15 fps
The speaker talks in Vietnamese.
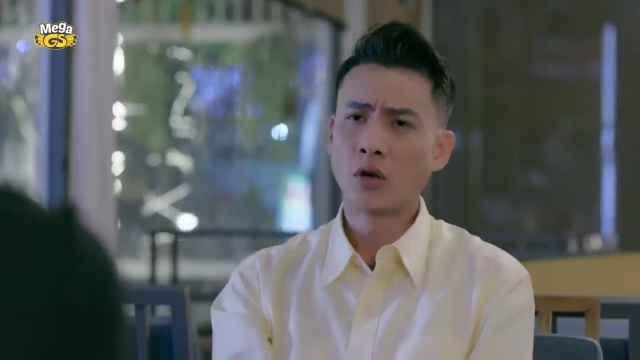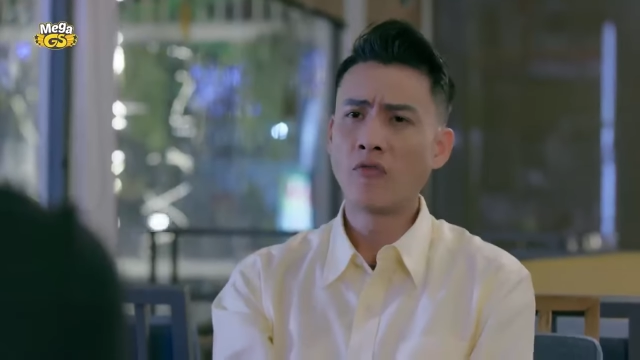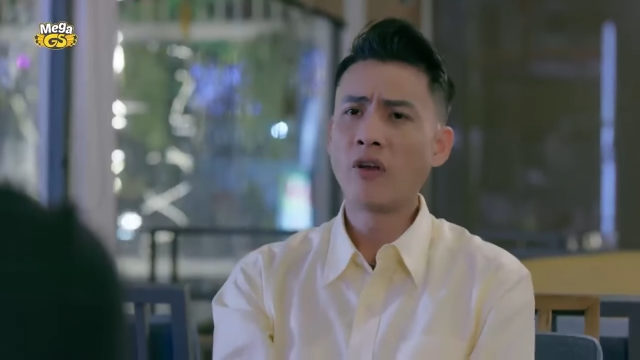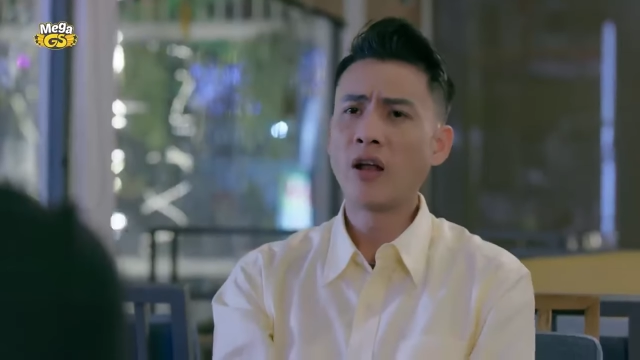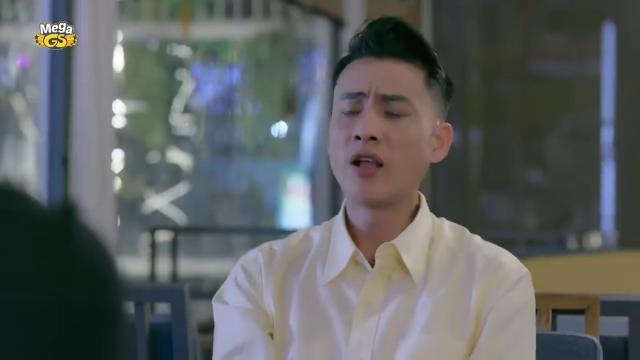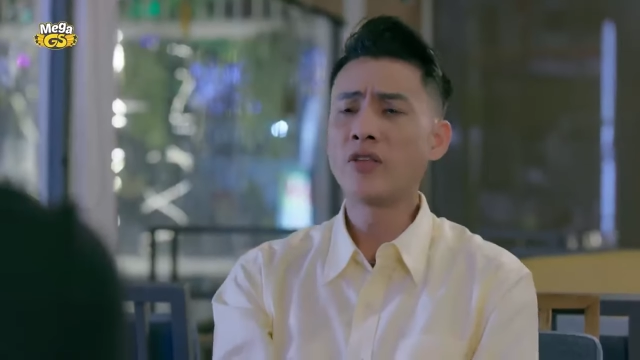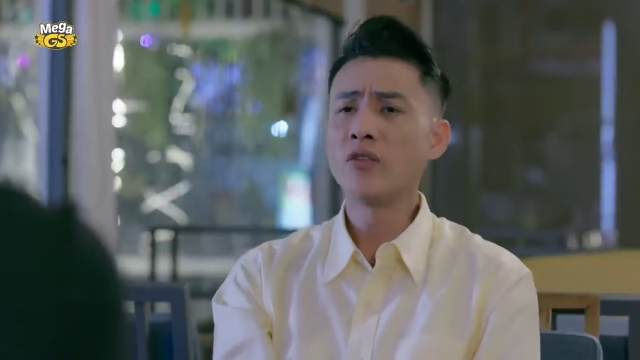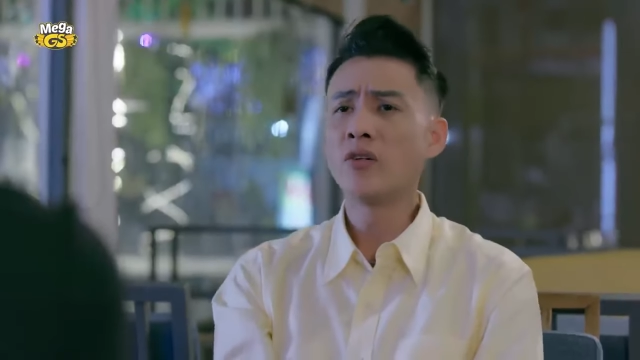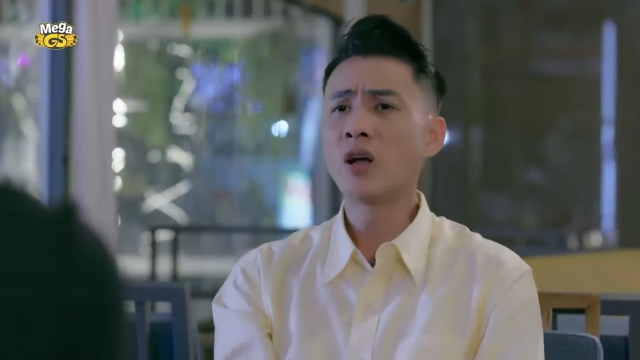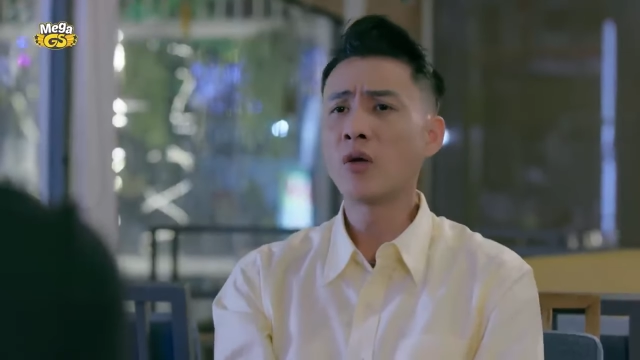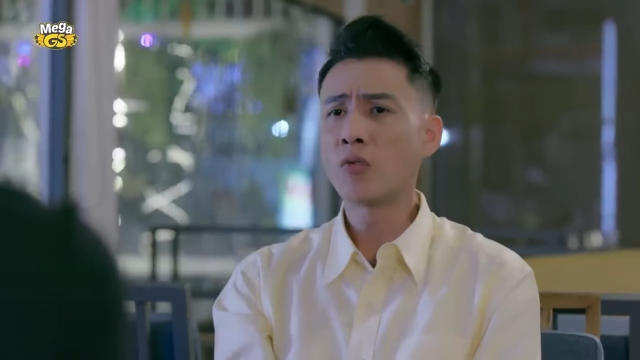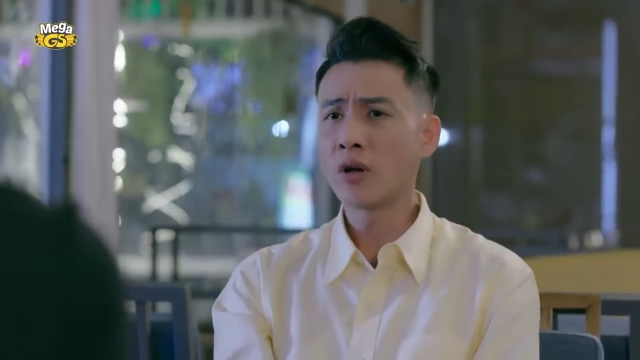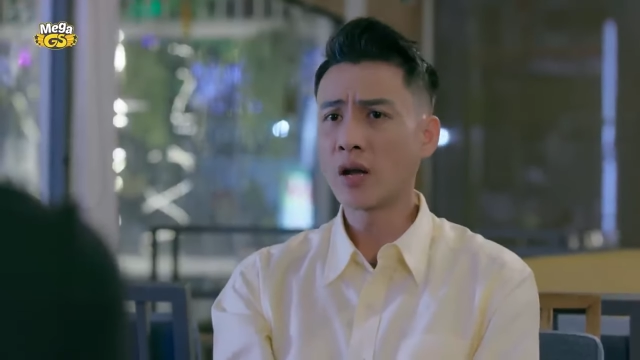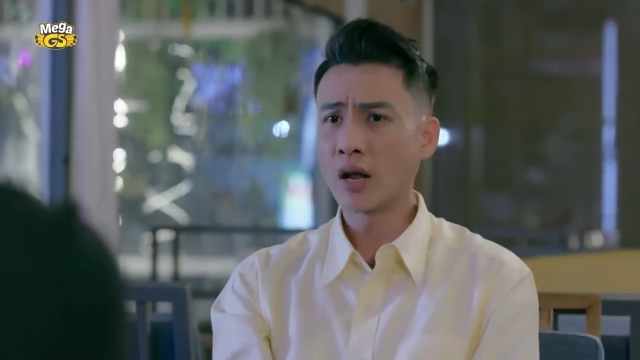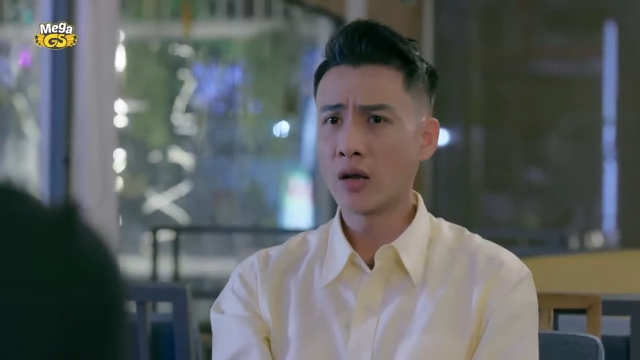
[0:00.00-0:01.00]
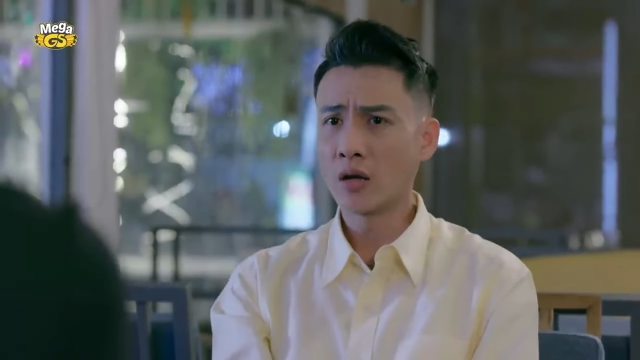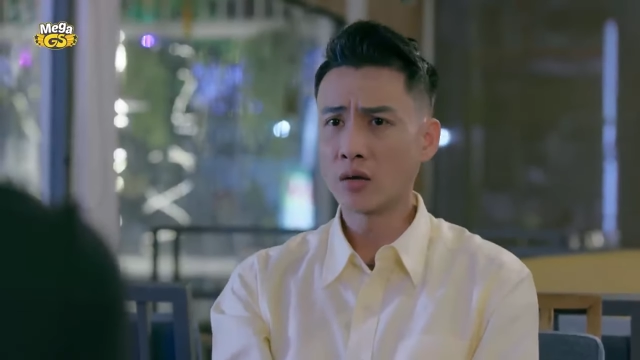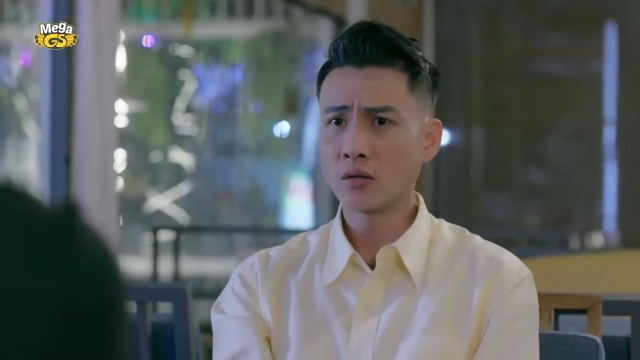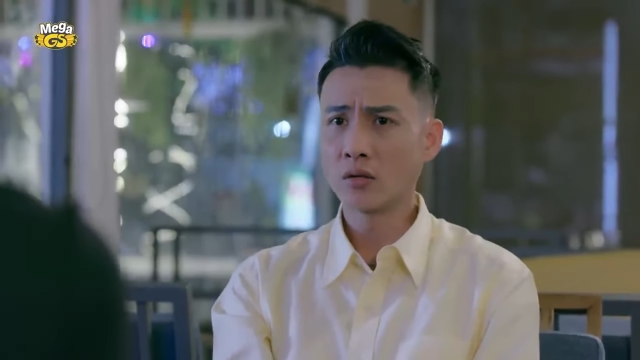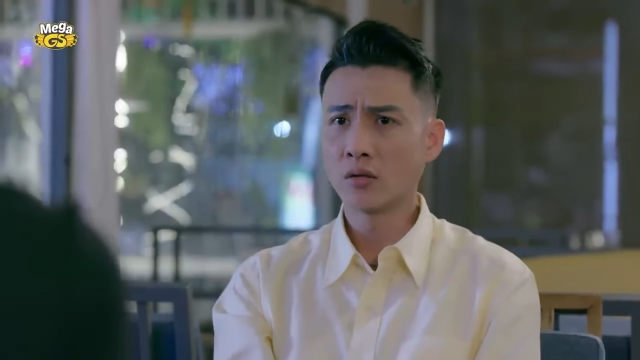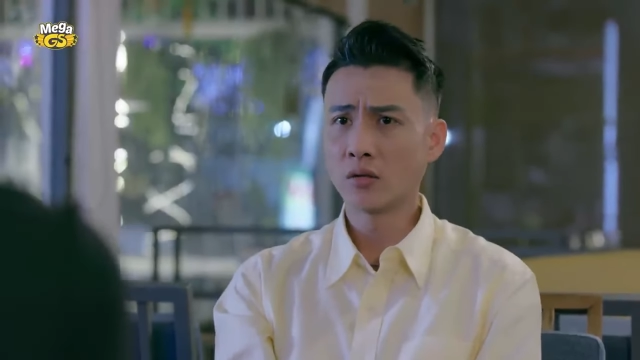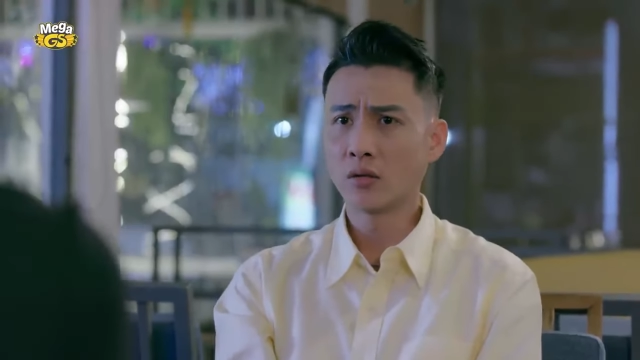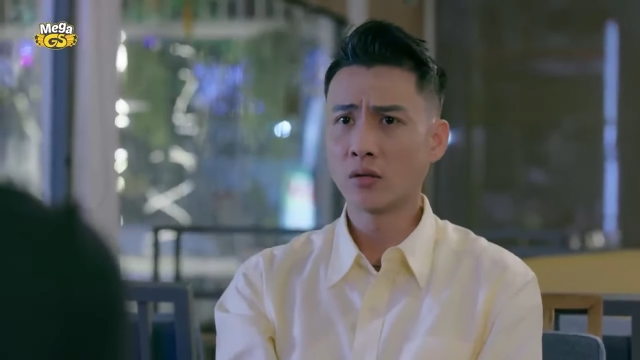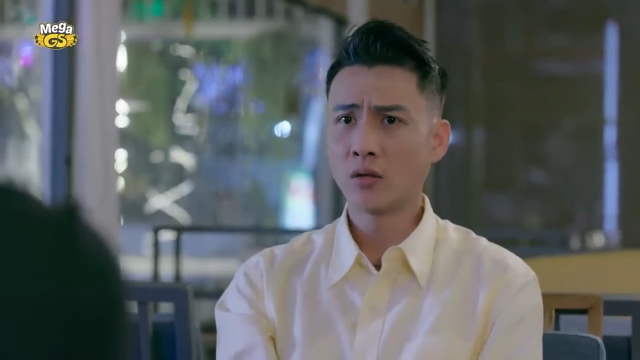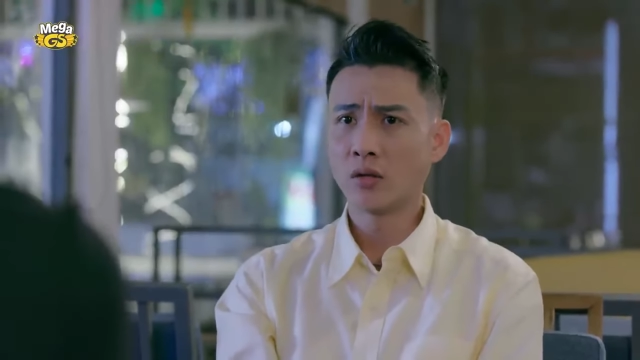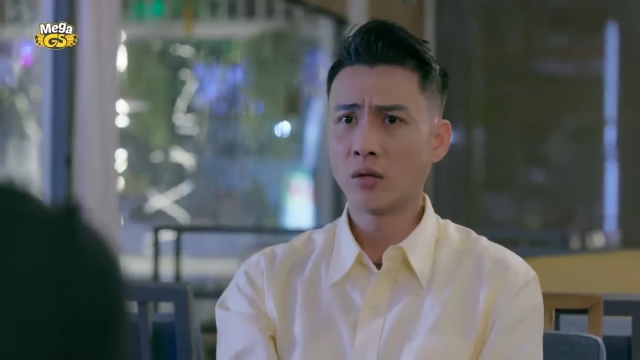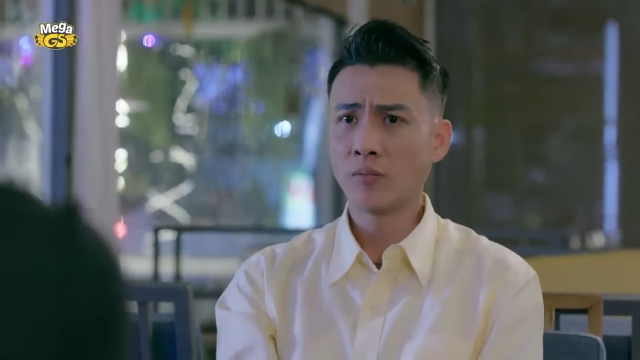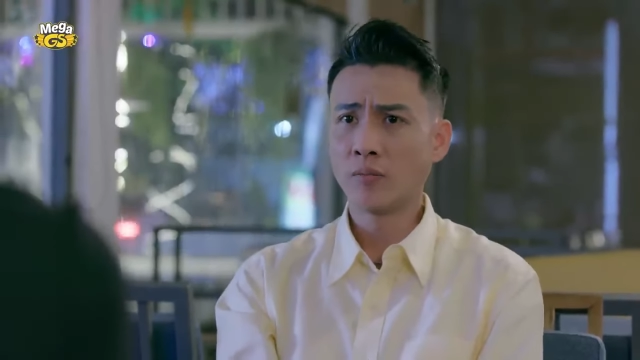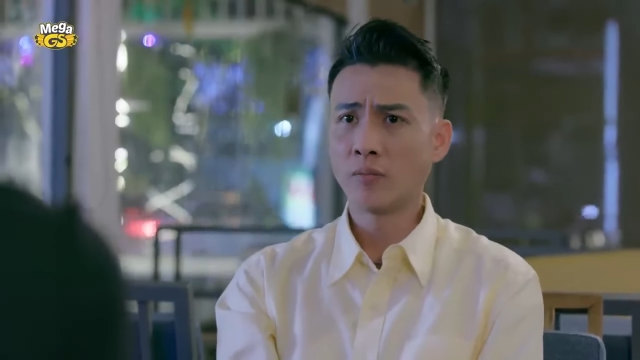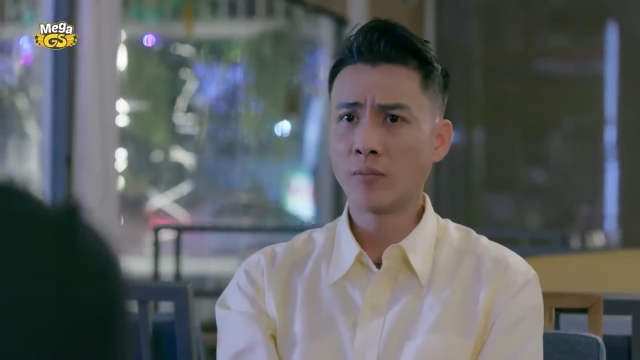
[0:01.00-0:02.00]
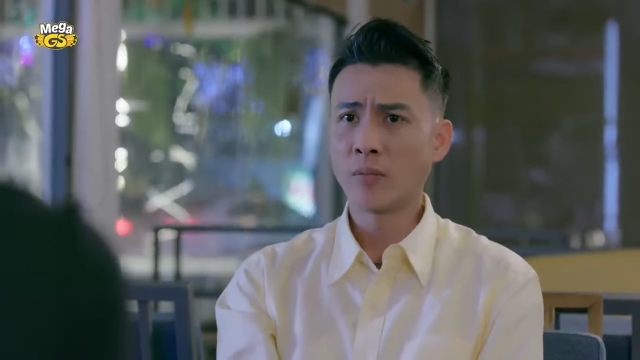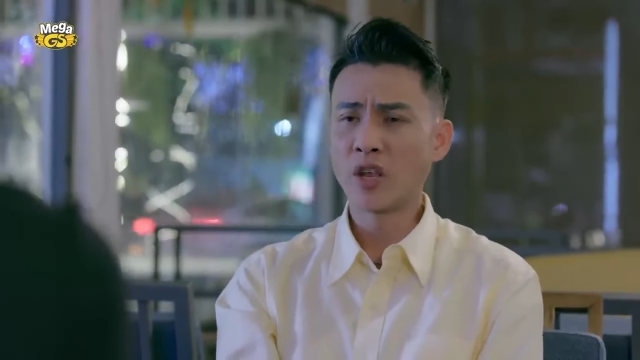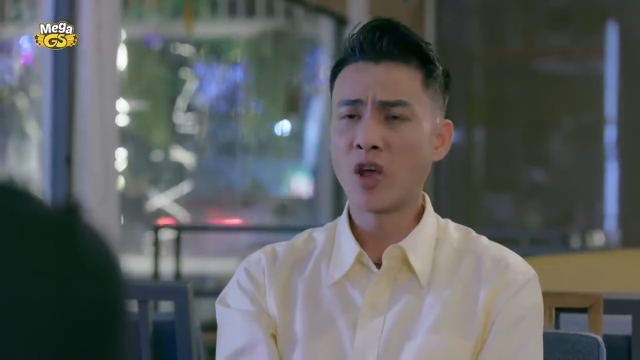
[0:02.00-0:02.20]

Không phải là Dương không có năng lực, mà